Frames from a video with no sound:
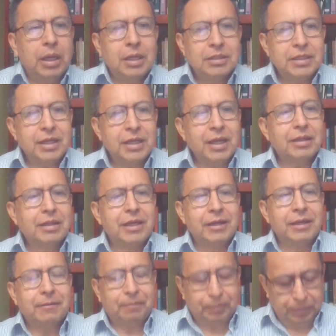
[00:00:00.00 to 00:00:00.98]
El
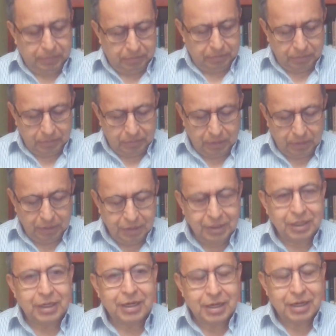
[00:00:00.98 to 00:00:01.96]
siguiente
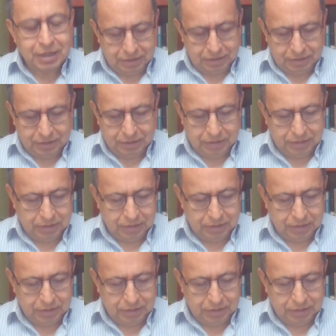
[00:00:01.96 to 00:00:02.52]
de la,